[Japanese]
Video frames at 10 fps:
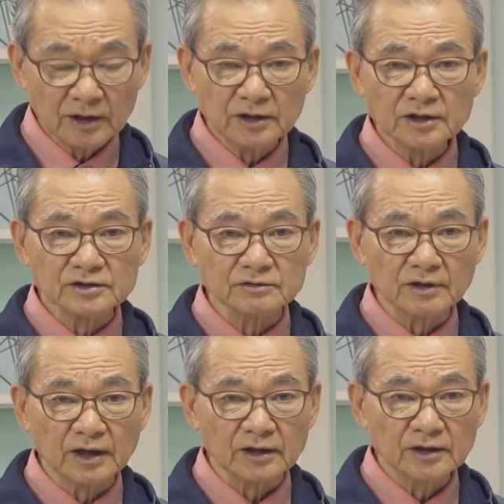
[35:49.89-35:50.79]
イエス
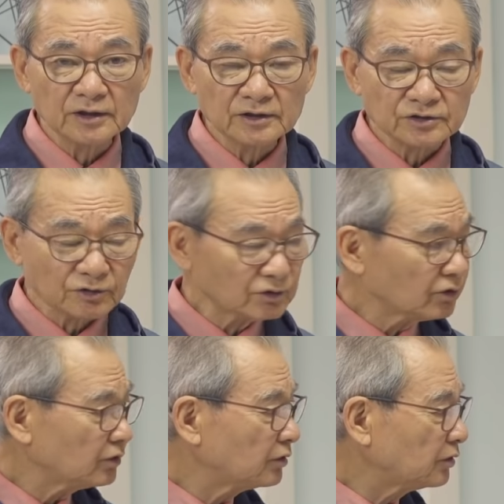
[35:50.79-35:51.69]
はそ
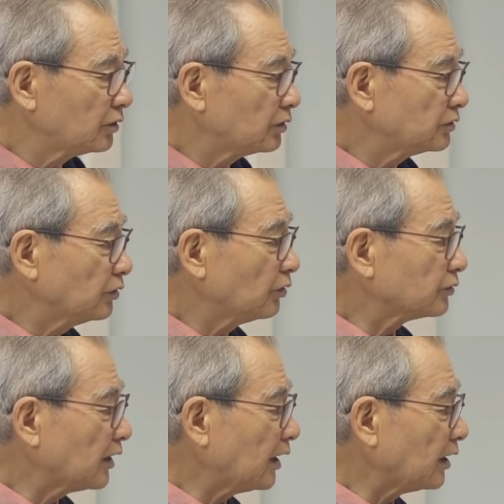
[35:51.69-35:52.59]
のよ
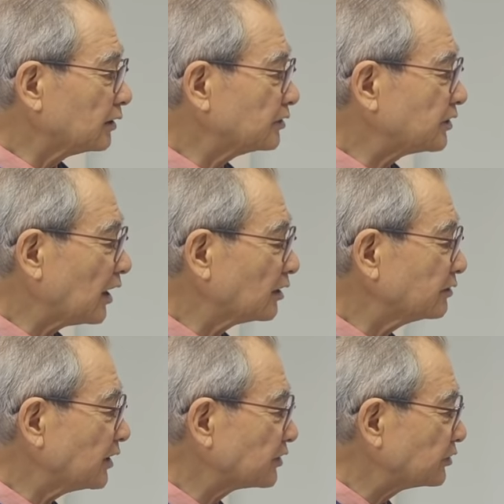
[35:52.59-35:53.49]
うな邪
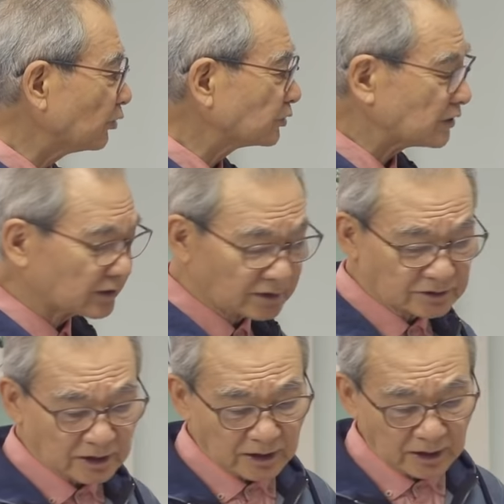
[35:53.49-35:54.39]
悪な指導者た
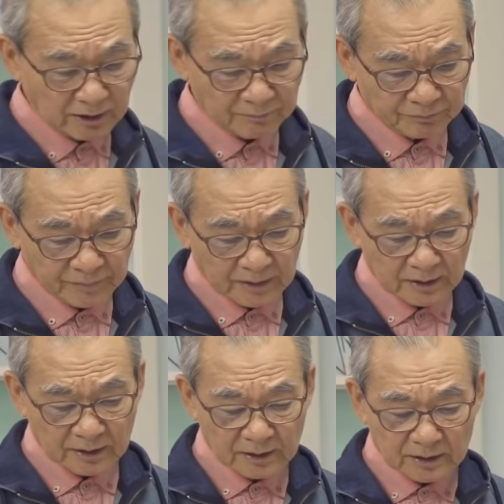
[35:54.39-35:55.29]
ちから
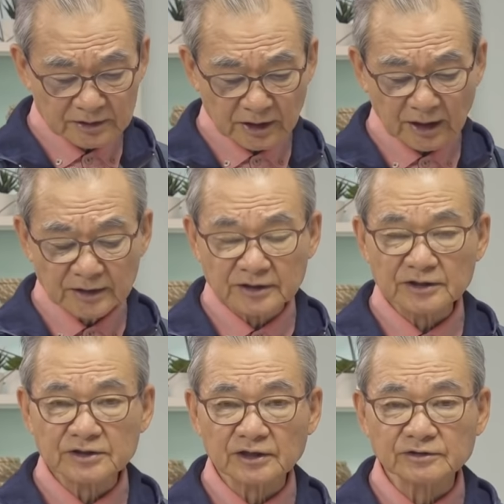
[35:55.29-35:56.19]
社会
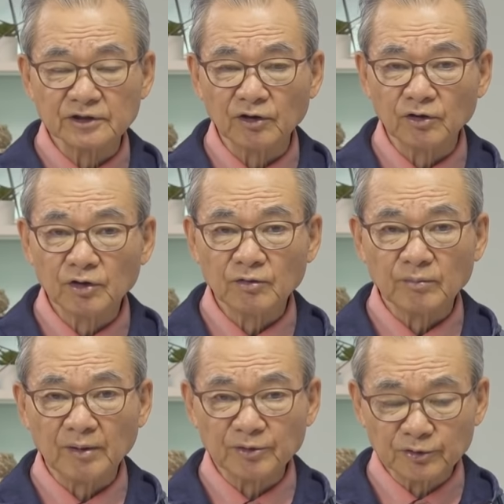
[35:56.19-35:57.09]
的弱者を
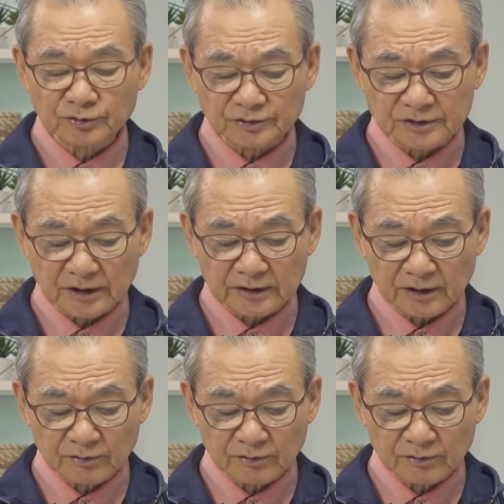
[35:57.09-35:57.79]
守ろうとされた。